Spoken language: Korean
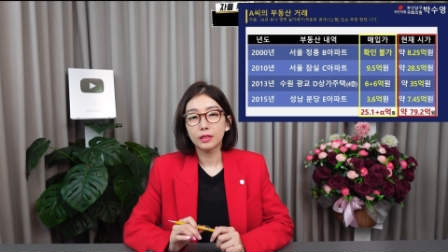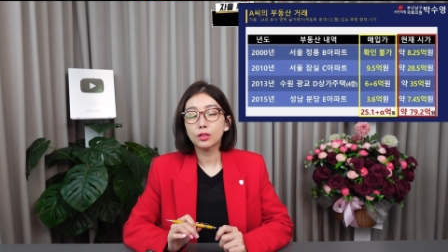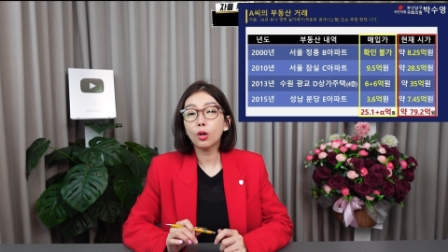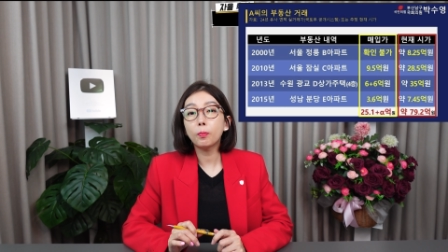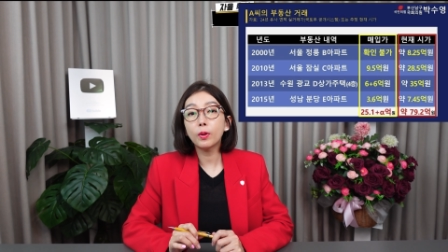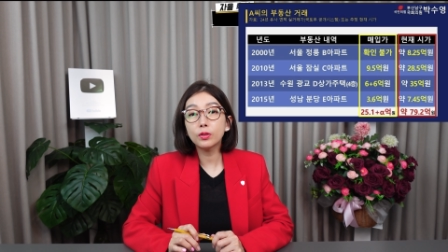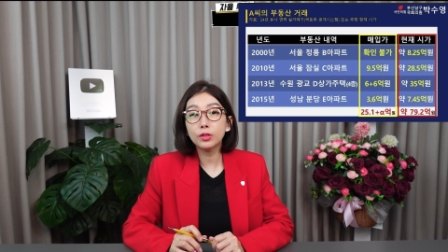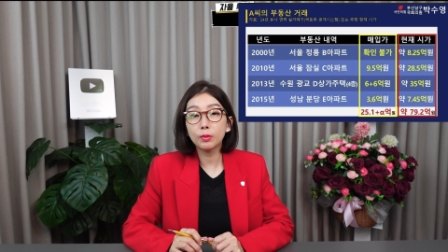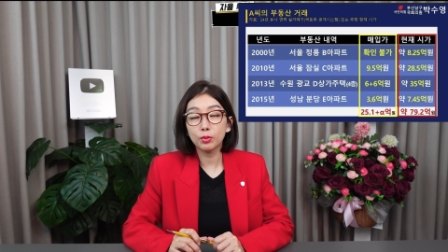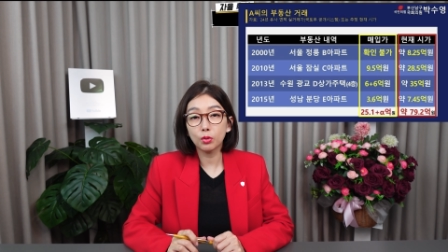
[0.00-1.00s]
첫
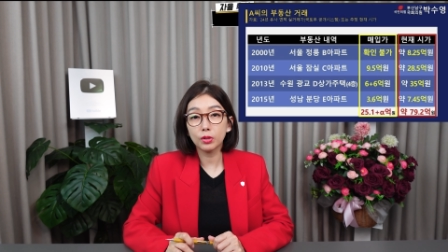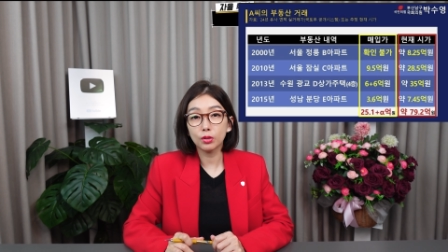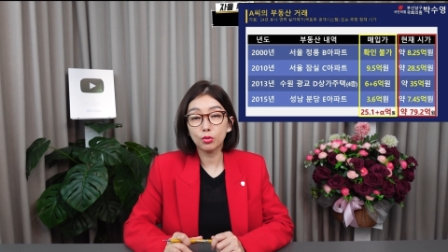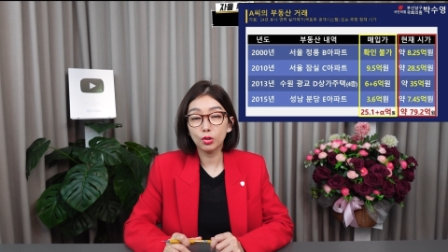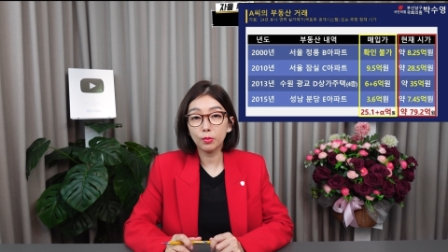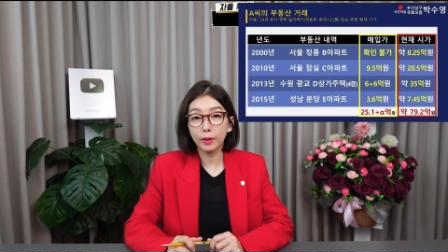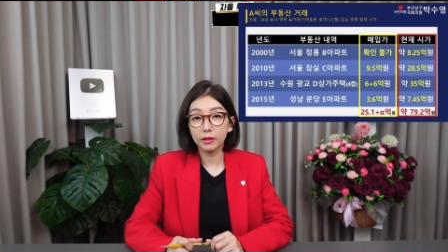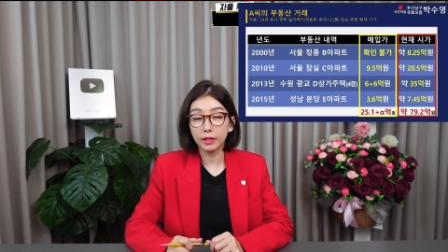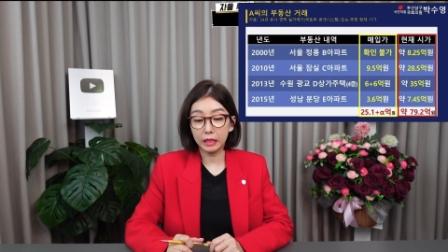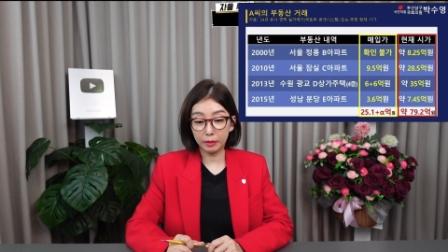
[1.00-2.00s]
번째 부동산을
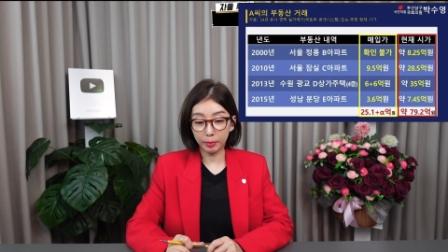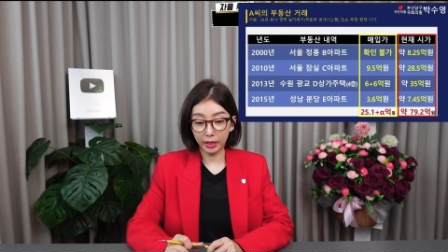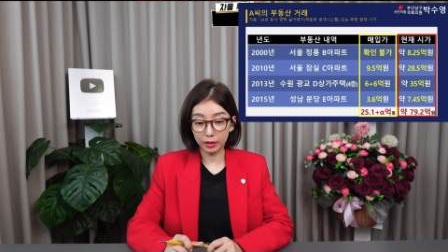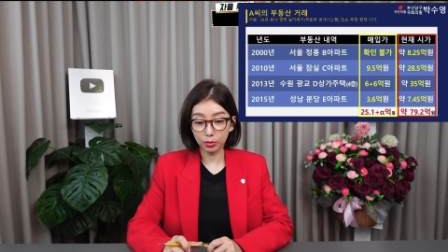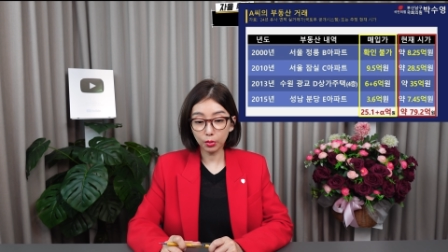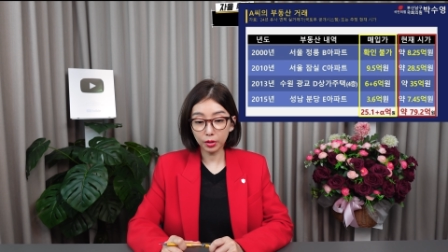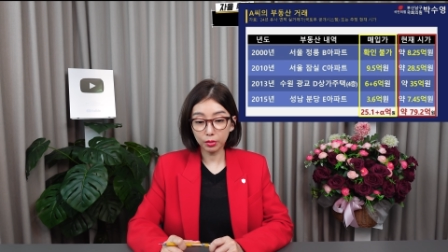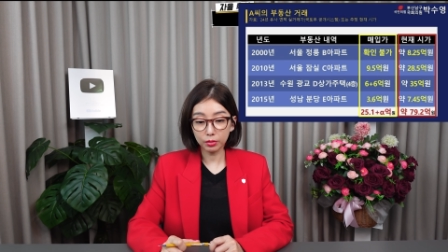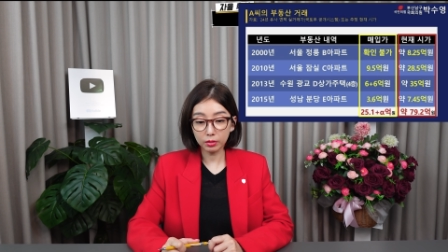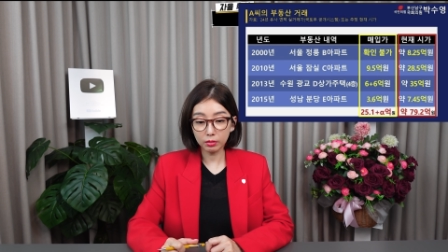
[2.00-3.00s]
구입할 때 이
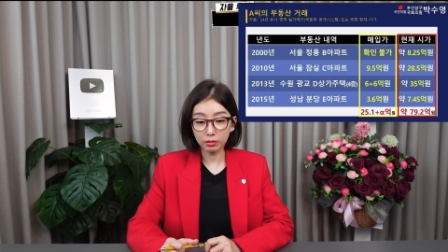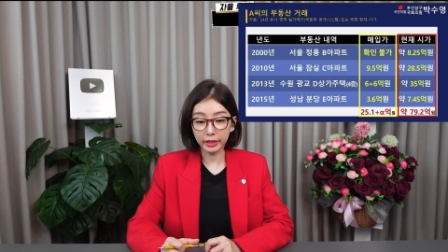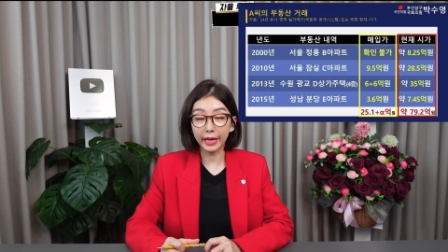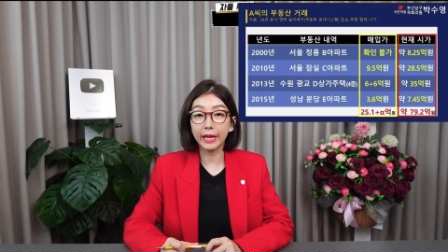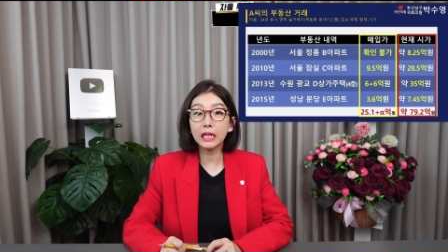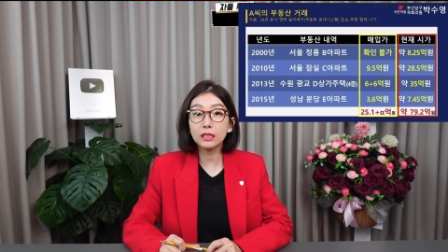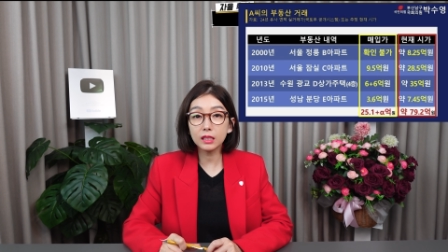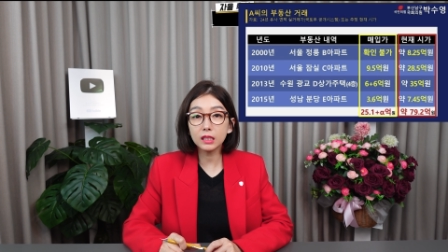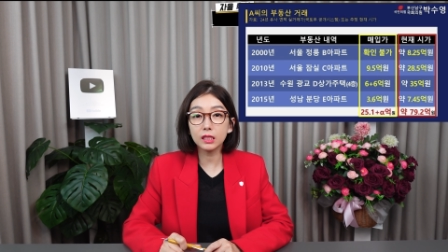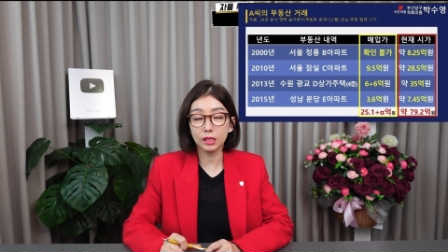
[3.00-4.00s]
배소연은
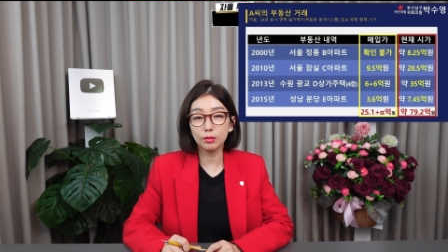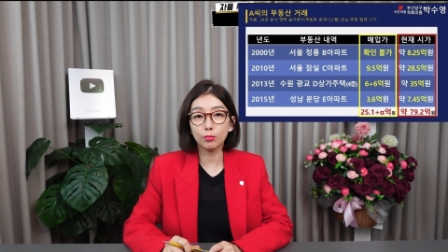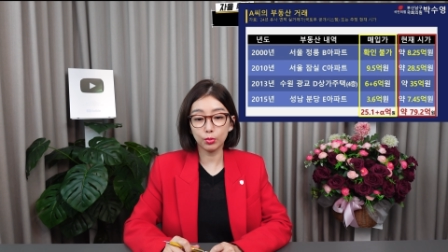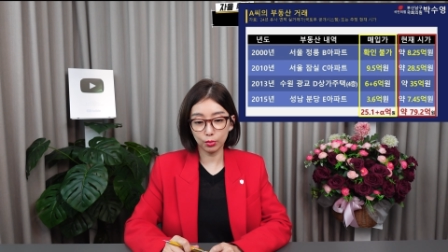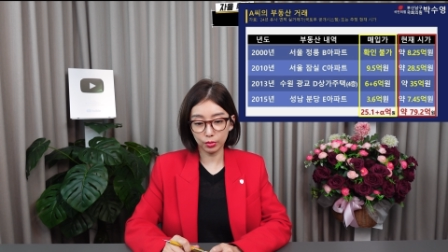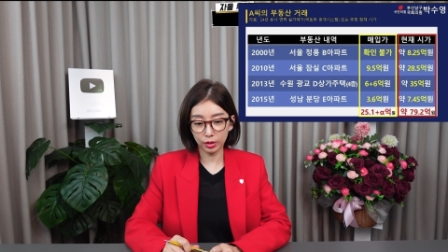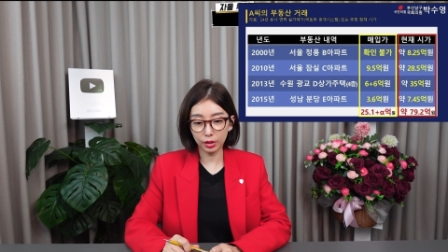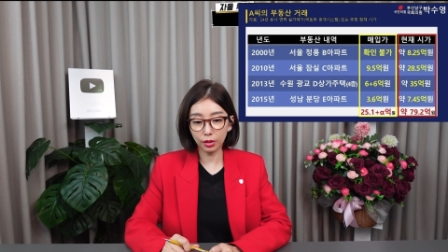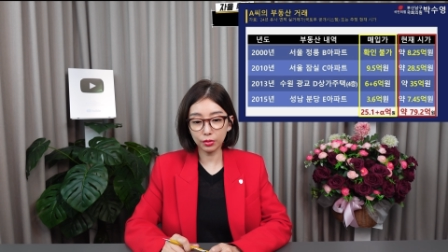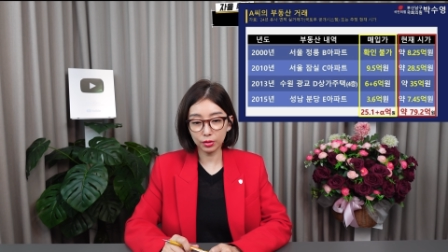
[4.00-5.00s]
계약직
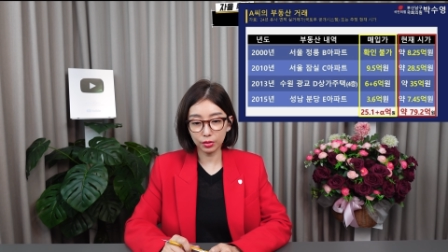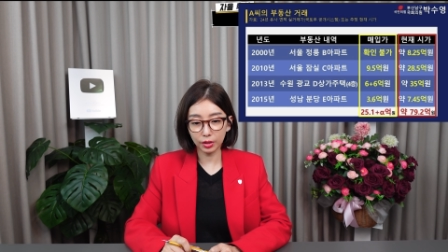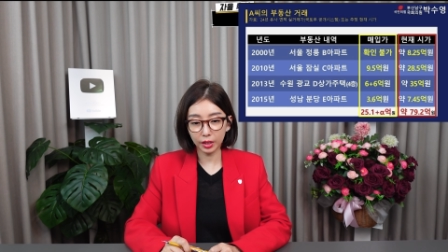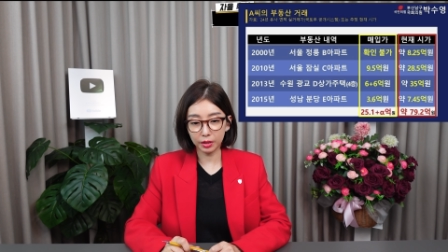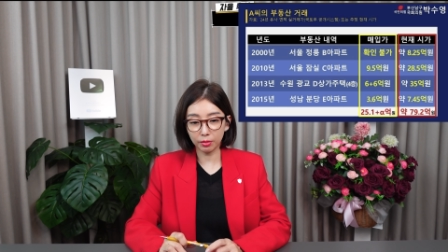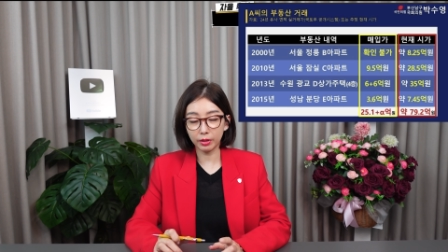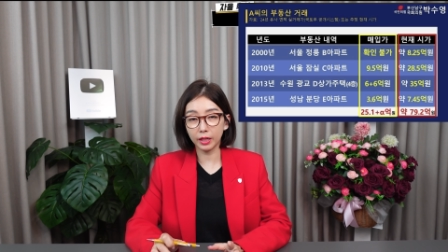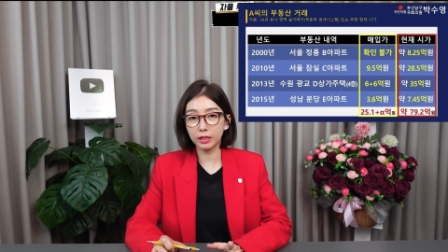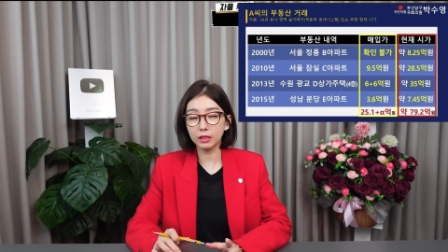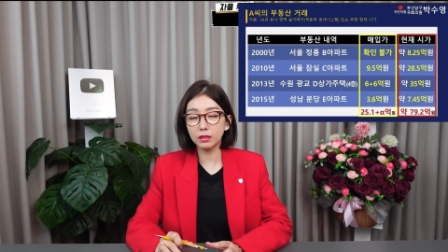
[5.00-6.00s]
신분이었는데
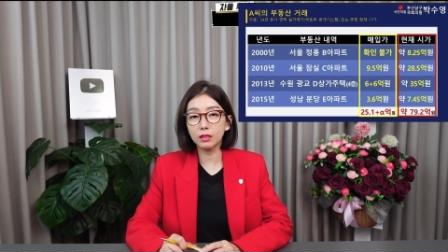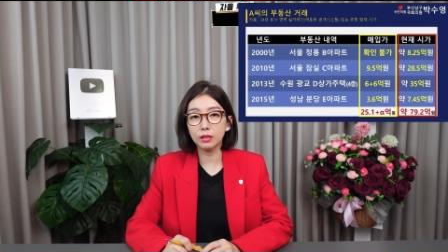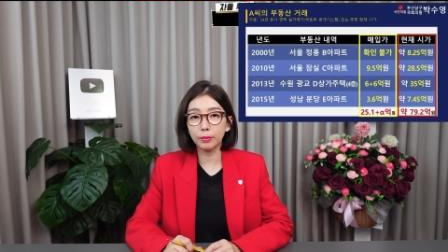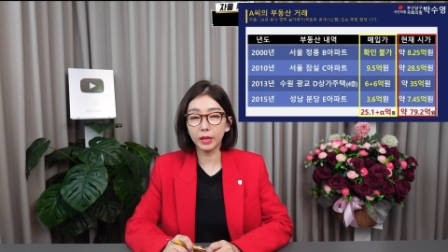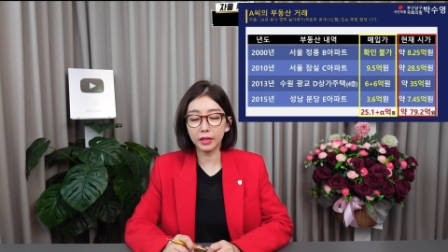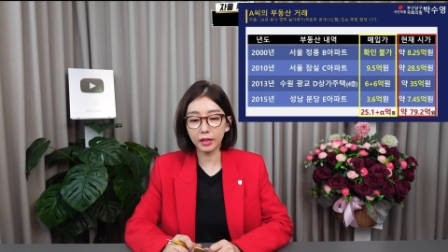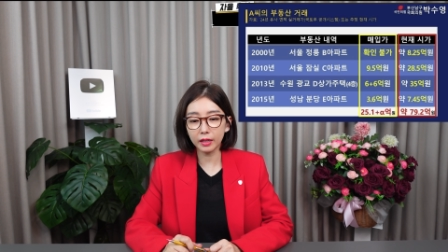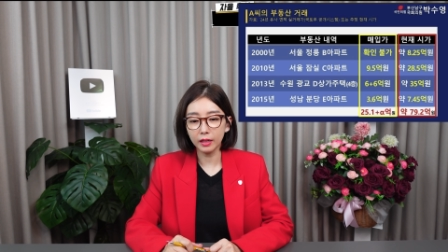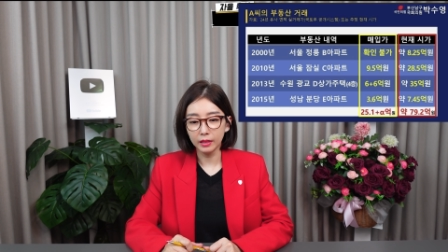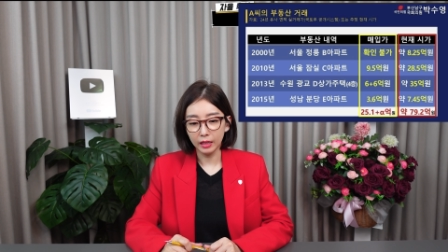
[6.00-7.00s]
이렇게 큰 금액의